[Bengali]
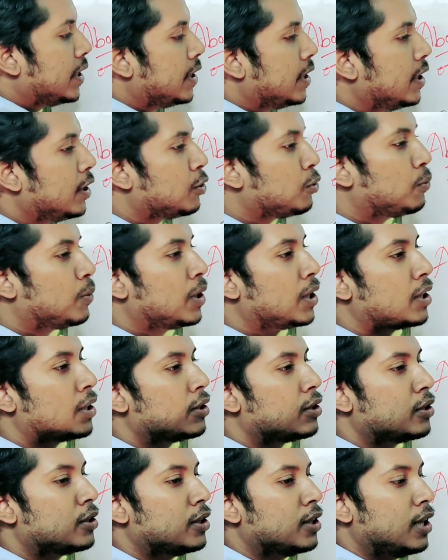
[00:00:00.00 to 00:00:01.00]
নিলে তোমার
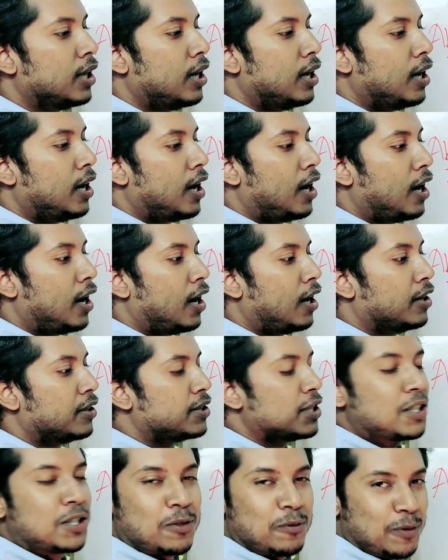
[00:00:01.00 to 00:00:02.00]

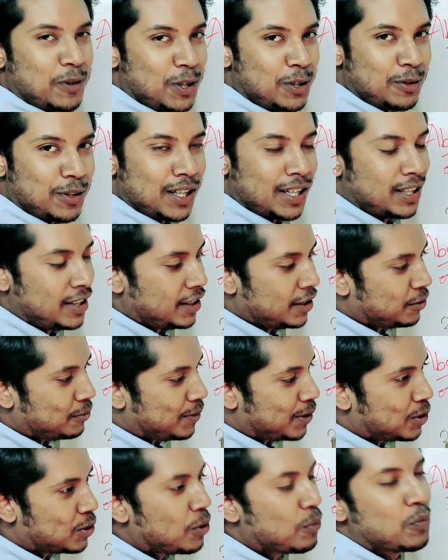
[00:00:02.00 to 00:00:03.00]
জাস্ট ভিডিও দেখে দেখে
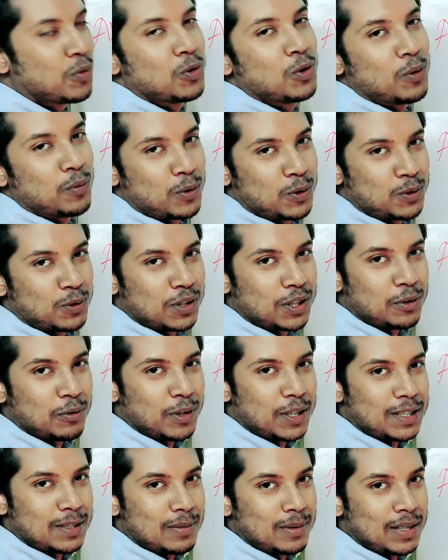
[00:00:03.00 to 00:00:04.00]
তোমার সম্পূর্ণ প্রস্তুতি
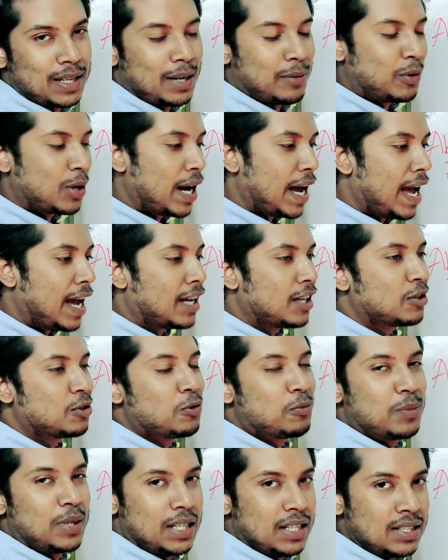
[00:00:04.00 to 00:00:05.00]
হয়ে যাবে এবং
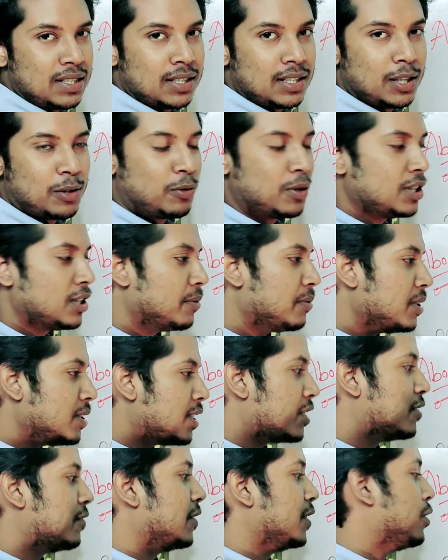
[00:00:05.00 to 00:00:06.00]
একদম ইজিতে হয়ে যাবে
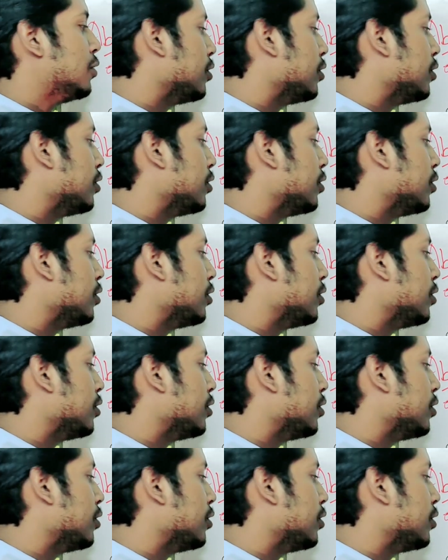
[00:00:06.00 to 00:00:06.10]
জাস্ট ভিডিও